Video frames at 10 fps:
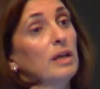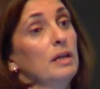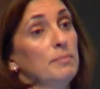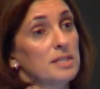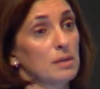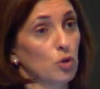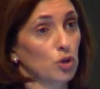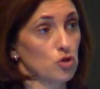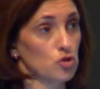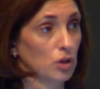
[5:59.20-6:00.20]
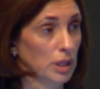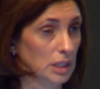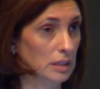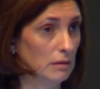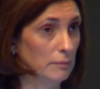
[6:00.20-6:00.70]
de préstamo que nos
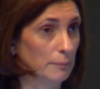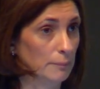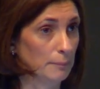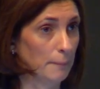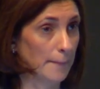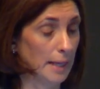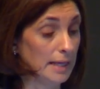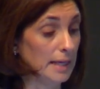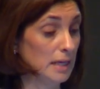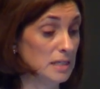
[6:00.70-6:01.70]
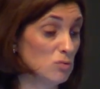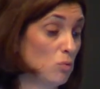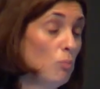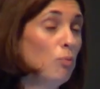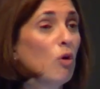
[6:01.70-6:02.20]
solicita.
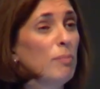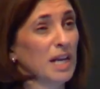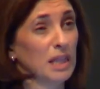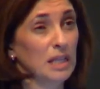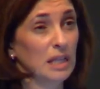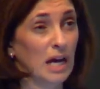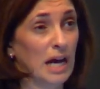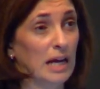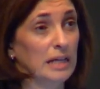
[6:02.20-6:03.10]
Es un poco parecida a la